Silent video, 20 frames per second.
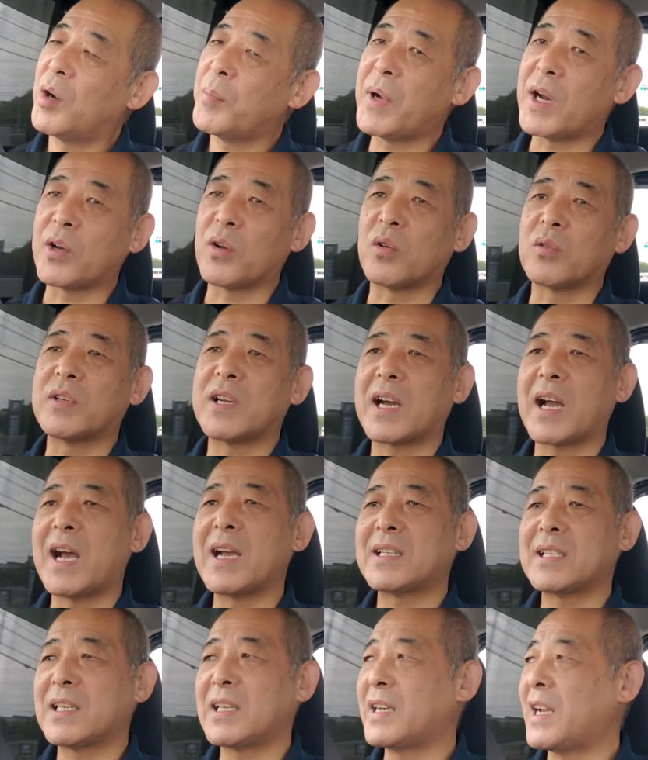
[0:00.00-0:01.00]
まあろくな
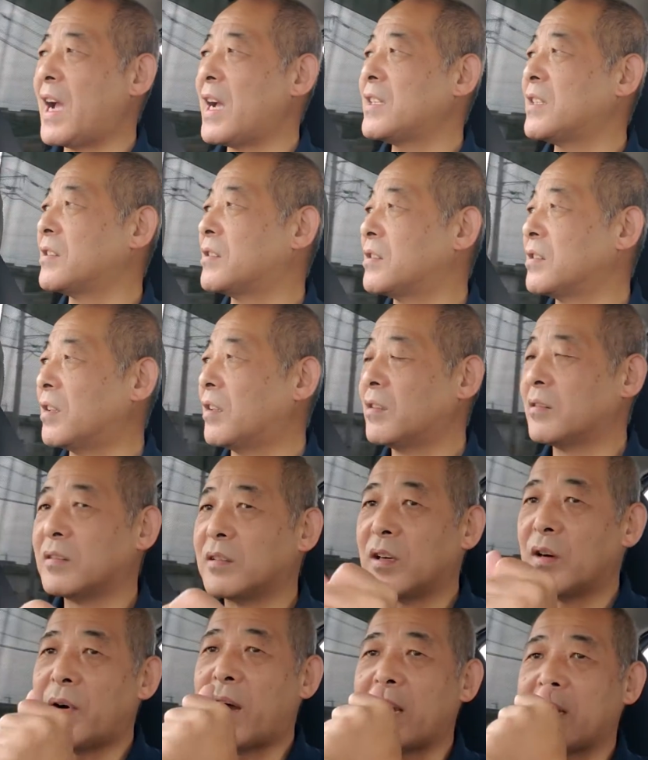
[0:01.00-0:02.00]
会社じゃないですよ
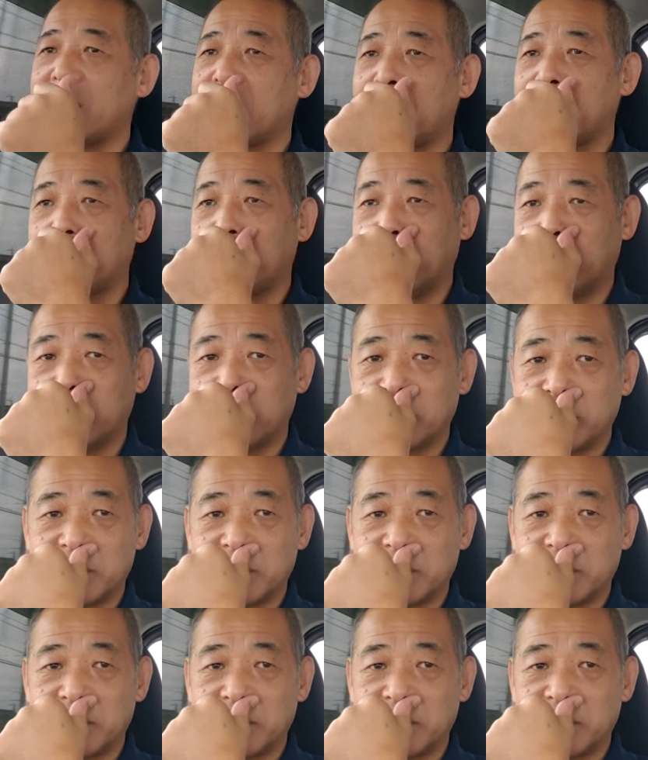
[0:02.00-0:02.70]
悪いけど